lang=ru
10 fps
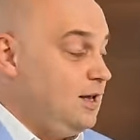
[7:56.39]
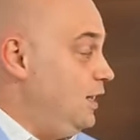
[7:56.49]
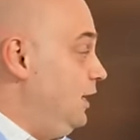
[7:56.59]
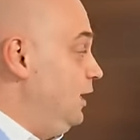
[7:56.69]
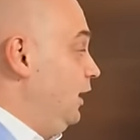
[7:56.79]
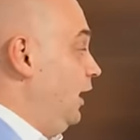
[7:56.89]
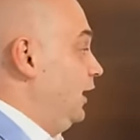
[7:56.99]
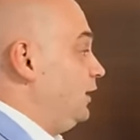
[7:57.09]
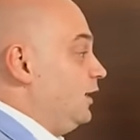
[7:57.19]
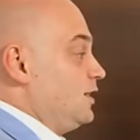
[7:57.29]
И
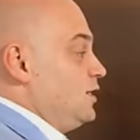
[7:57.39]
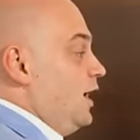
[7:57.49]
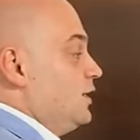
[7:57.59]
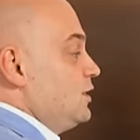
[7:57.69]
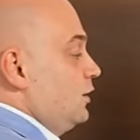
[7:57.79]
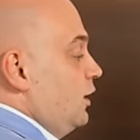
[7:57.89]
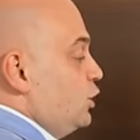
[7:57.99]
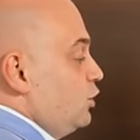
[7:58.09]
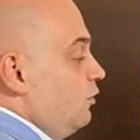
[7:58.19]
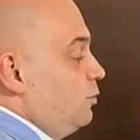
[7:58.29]
это касается
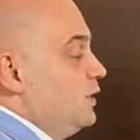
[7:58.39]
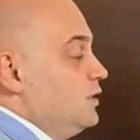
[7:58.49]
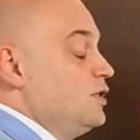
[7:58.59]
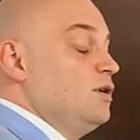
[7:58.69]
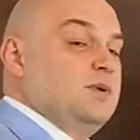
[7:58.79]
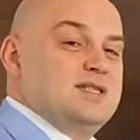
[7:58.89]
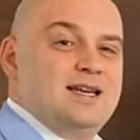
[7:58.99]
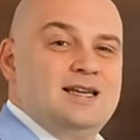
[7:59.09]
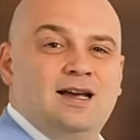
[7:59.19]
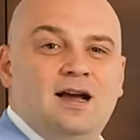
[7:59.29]
нашего бизнеса,
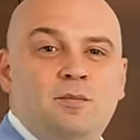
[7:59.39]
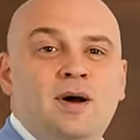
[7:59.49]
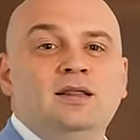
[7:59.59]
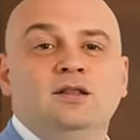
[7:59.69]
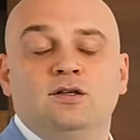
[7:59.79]
построения команд.